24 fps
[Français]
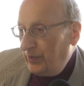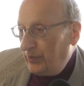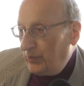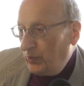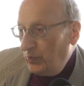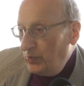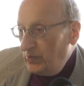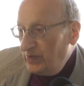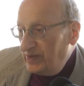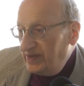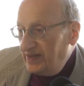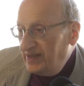
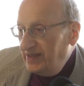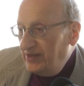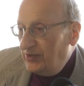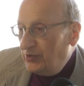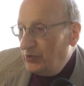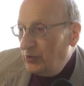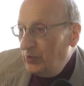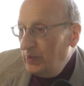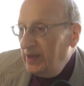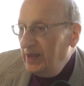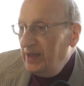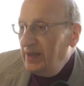
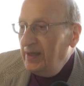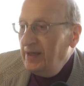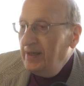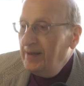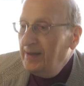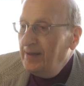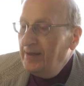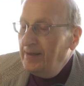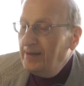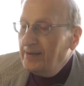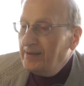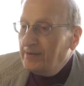reconstitué
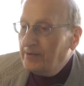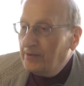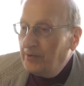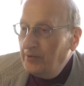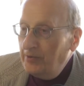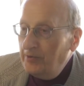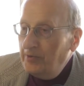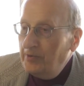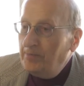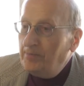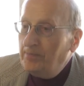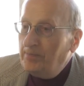
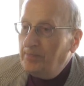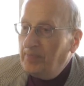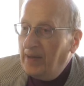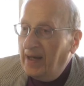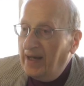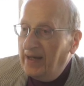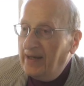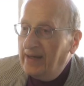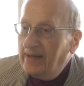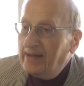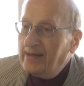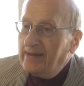que
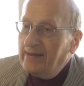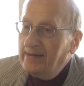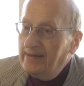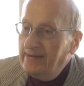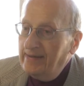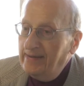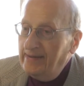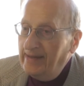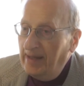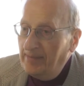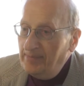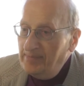par
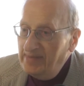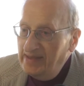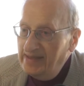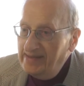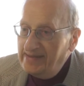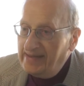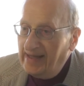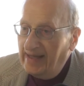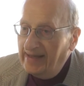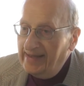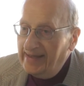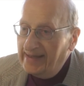la
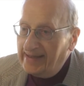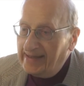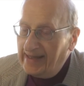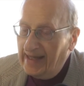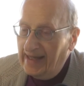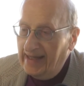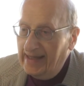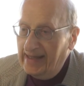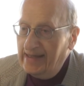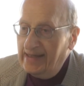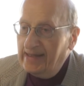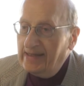mise à
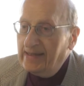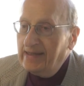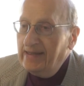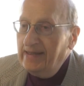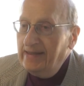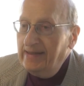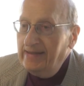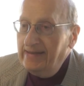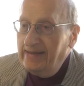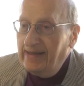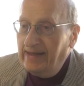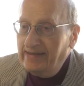l'écart,
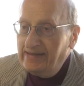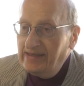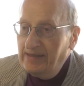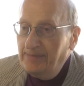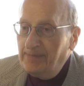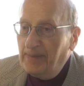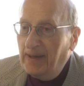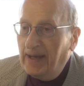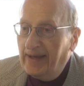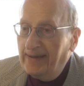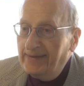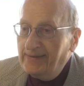la
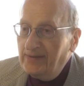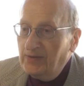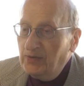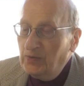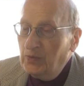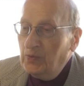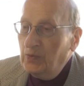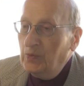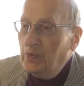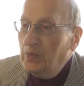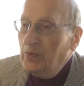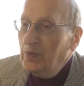
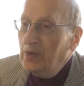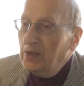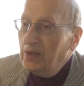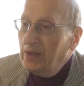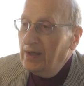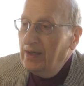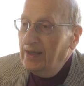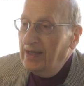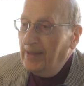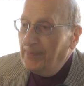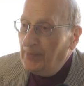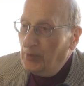séparation,
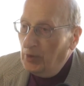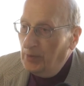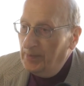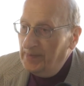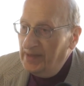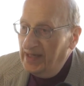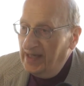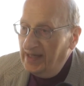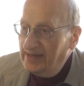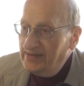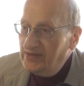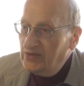la
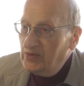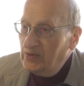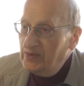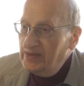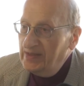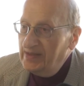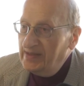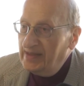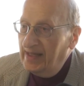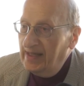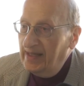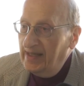promenade
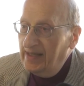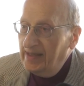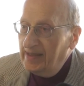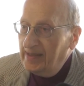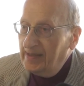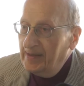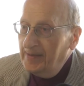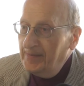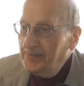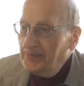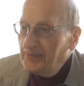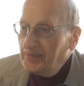solitaire.
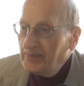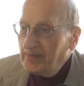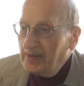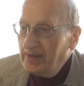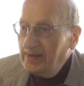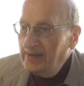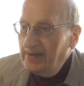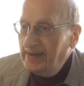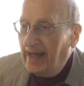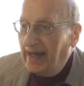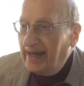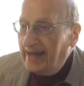
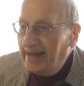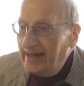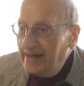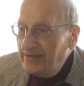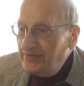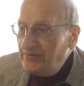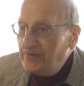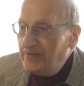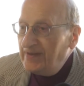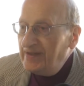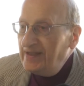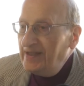La
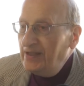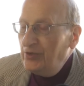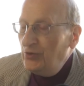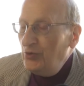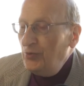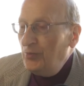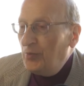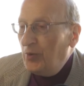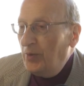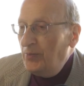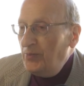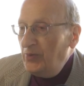rêverie
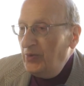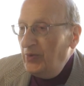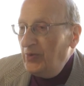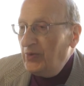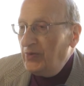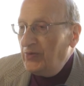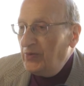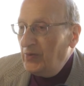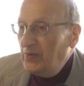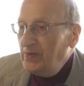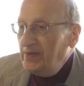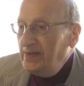du
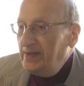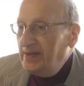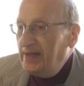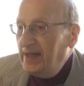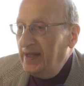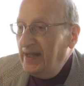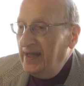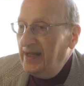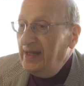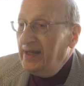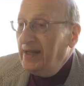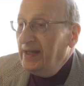promeneur
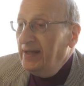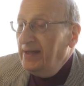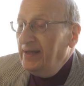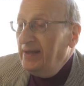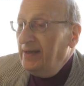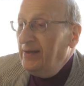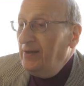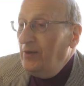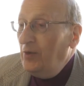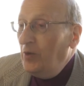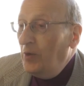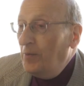solitaire,
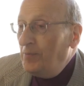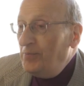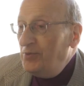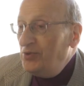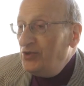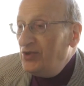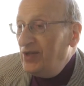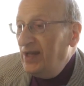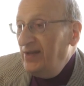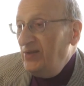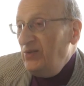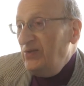
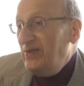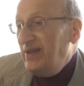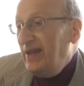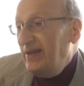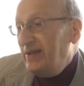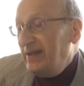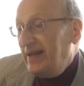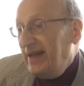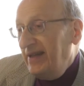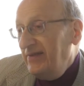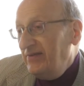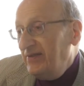l'objet de
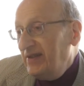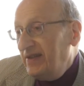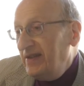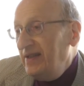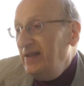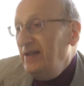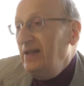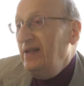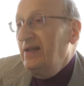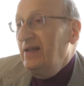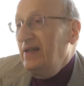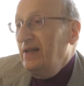cette
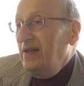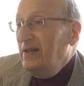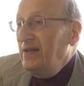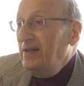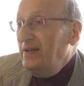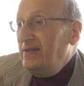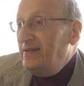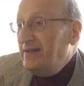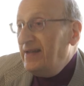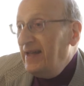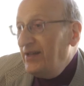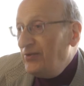rêverie,
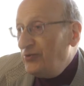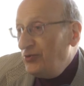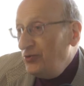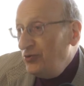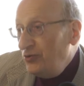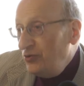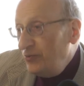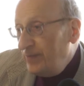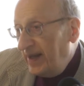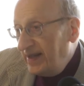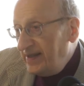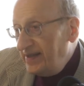c'est
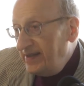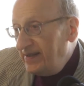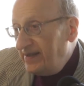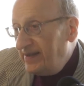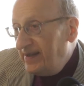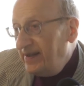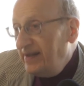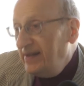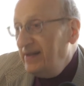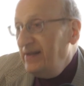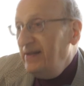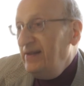une
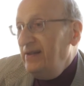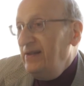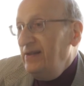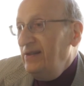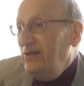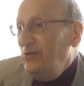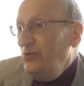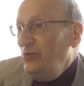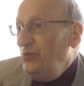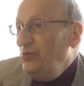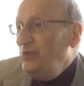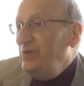humanité
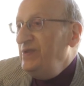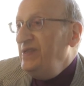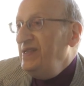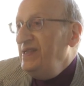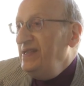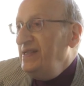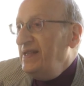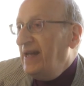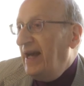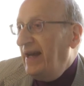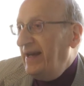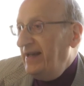
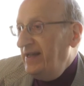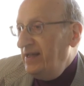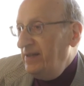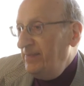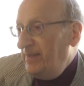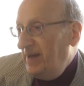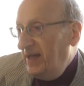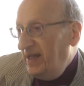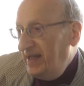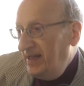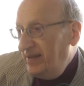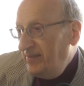unie à
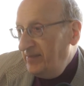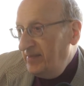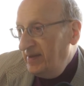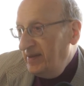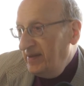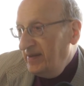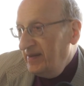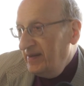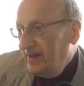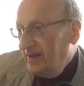elle-même,